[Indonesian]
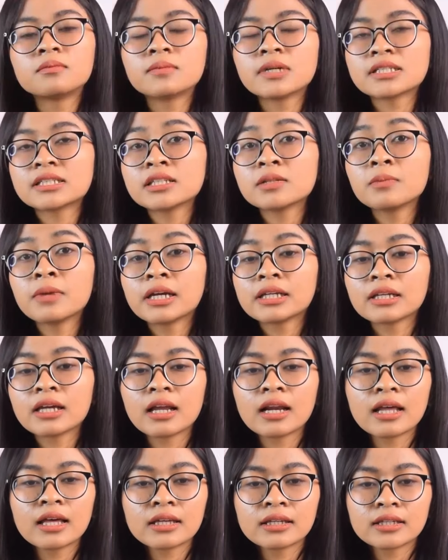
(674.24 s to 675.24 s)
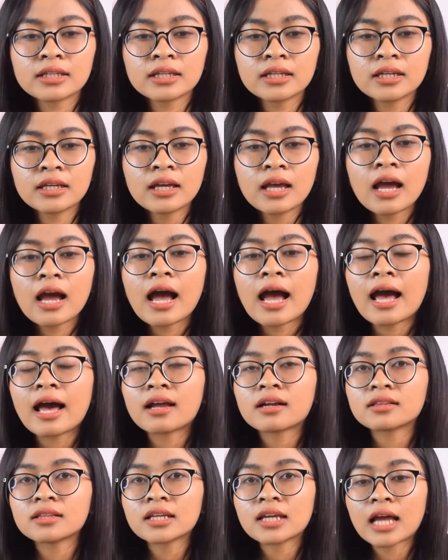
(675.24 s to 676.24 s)
Masih banyak lagi
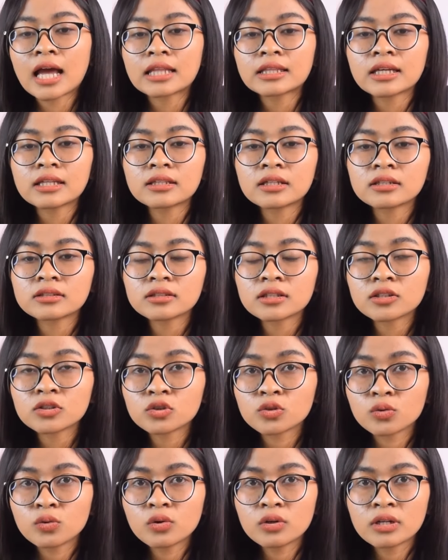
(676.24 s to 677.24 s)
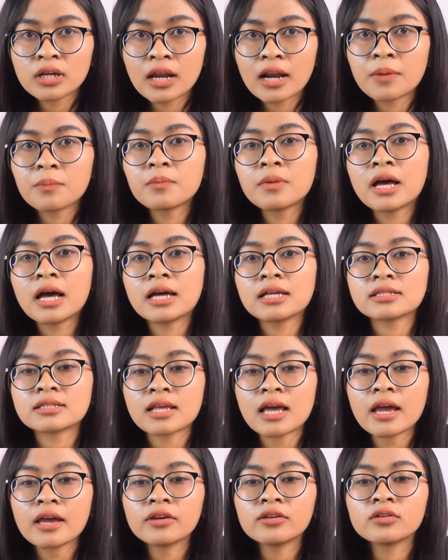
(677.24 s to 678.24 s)
arti kata tertentu dalam
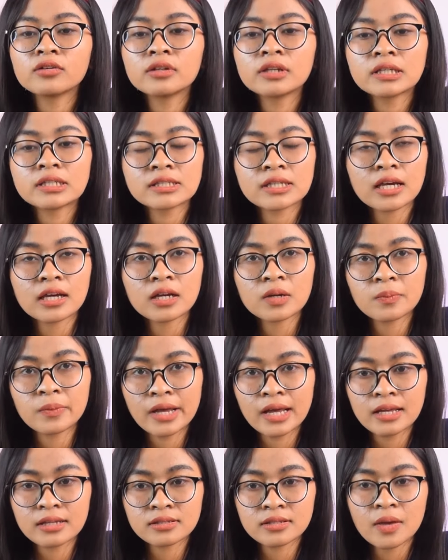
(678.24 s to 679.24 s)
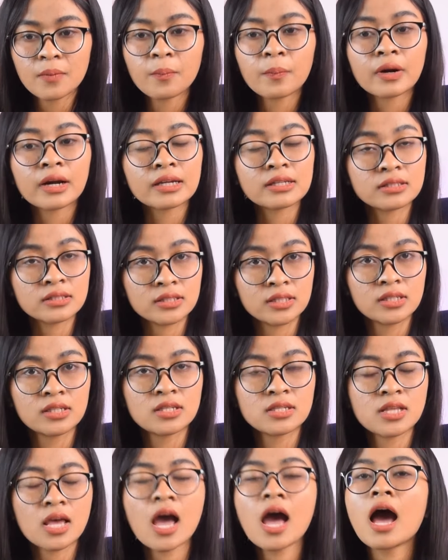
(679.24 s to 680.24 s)
bahasa Indonesia ke bahasa
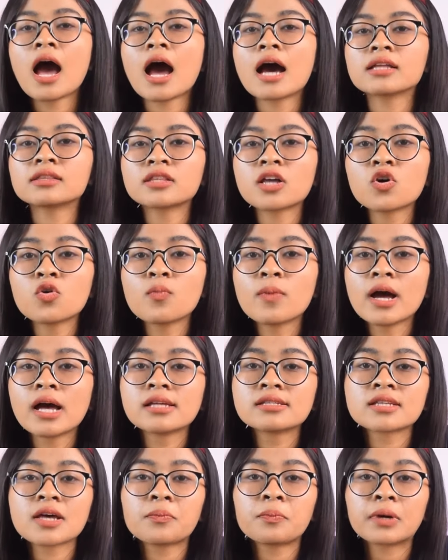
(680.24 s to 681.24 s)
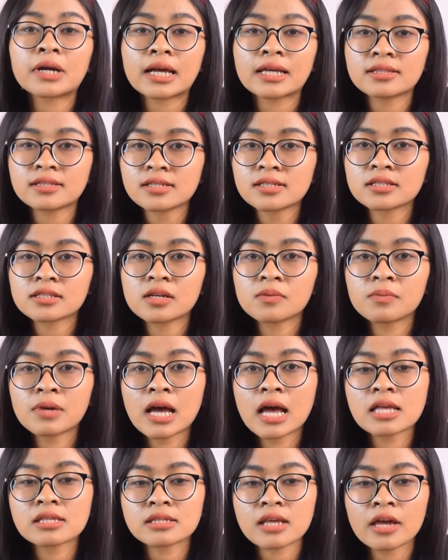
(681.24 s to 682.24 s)
perancis atau bahasa perancis ke
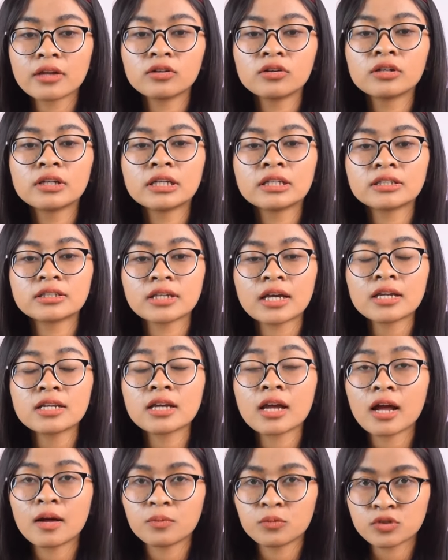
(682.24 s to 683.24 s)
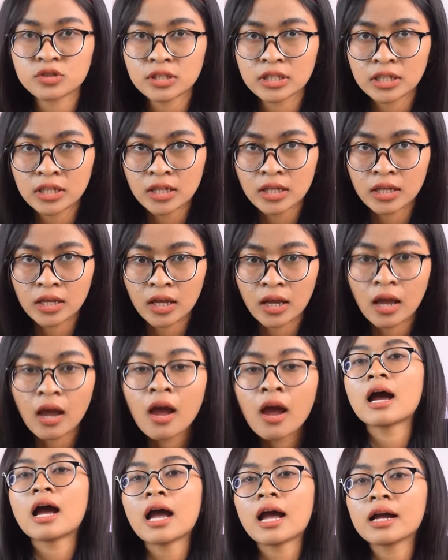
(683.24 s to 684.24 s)
bahasa Indonesia di kamus ini.
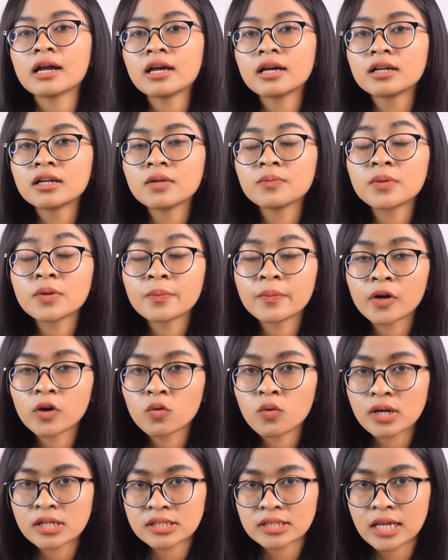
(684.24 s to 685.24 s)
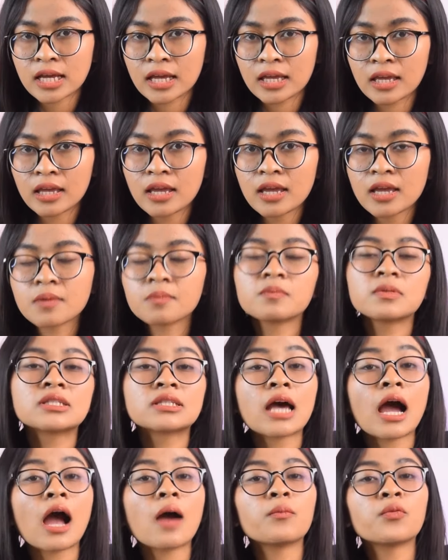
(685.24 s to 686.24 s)
Agar lebih menguasai,
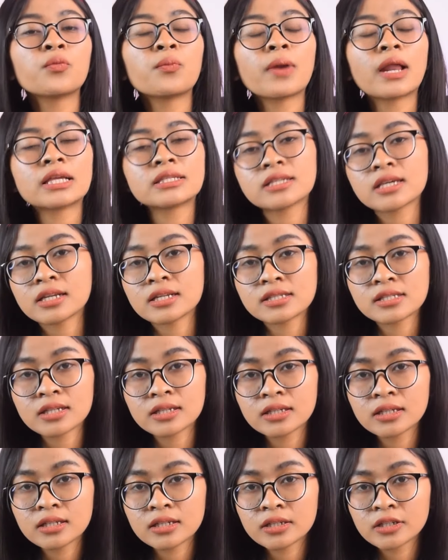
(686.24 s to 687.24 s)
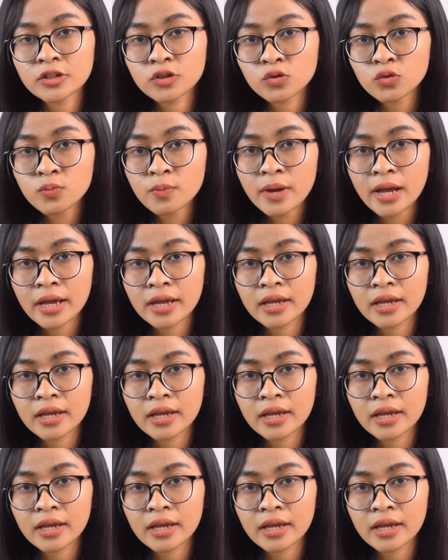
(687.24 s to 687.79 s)
bisa kamu pelajari sendiri di rumah